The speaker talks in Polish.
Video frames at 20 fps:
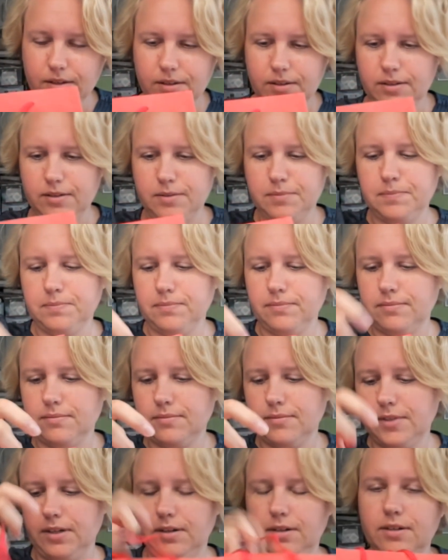
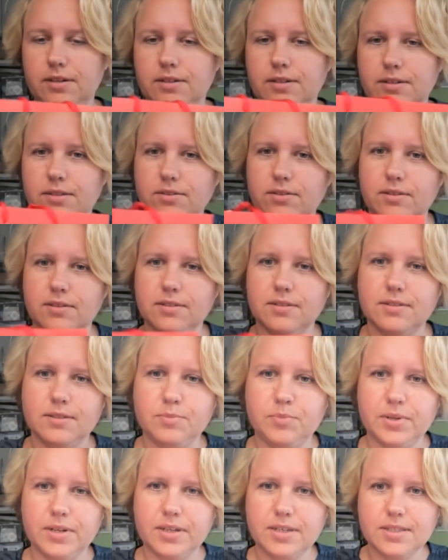Um, tak, to
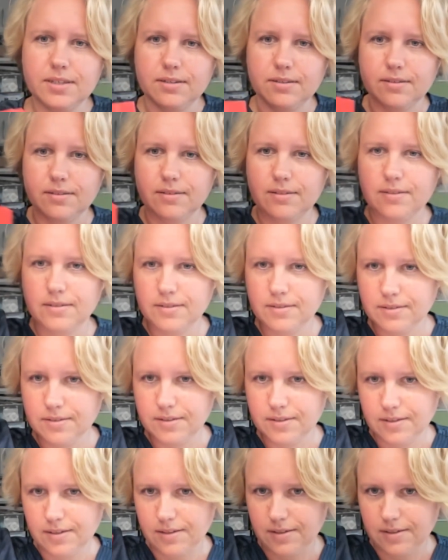jest prezent
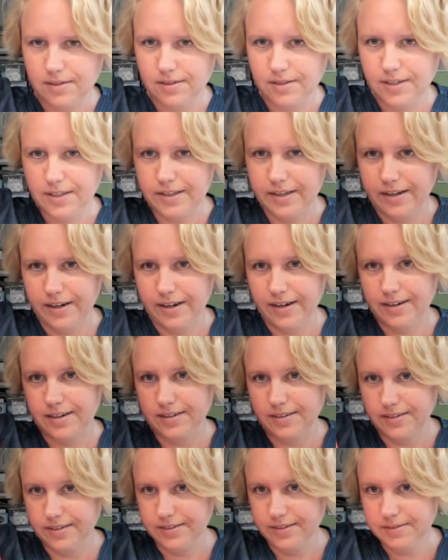
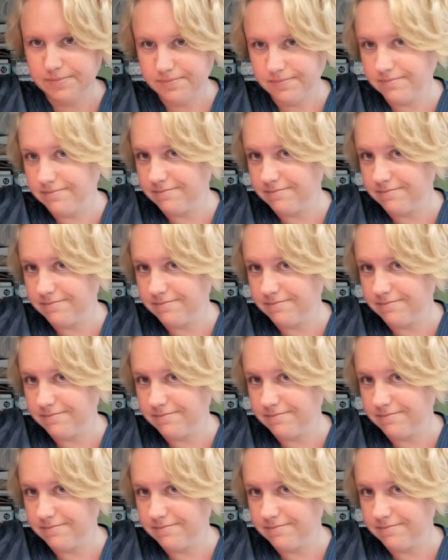idealny.